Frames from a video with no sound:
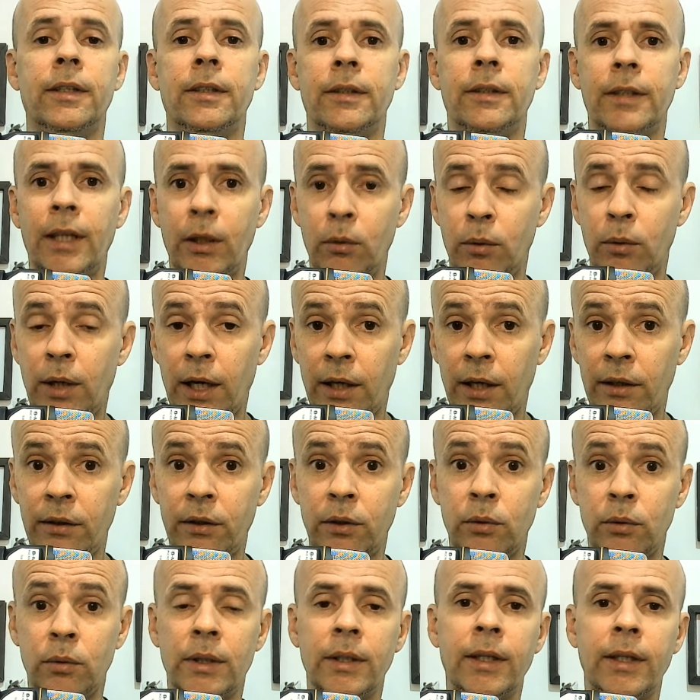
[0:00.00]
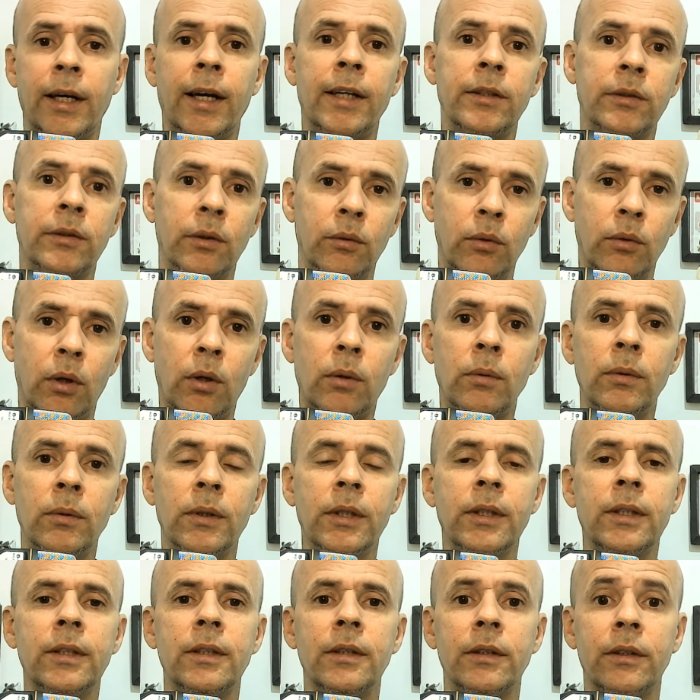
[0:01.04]
da educação aqui na rede estadual
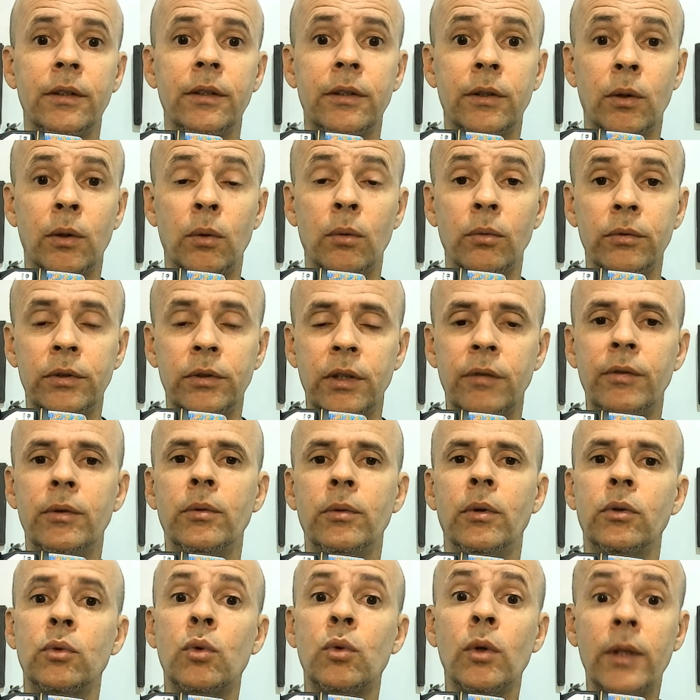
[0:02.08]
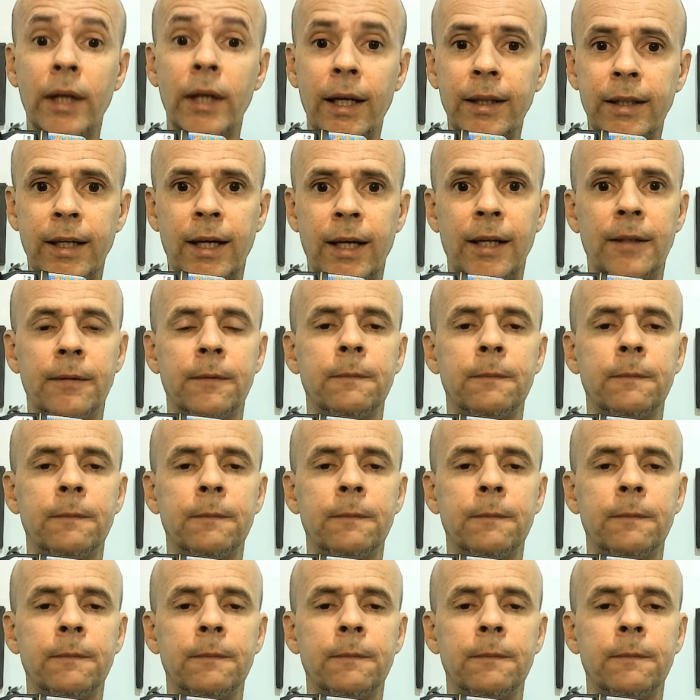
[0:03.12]
são servidores contratados.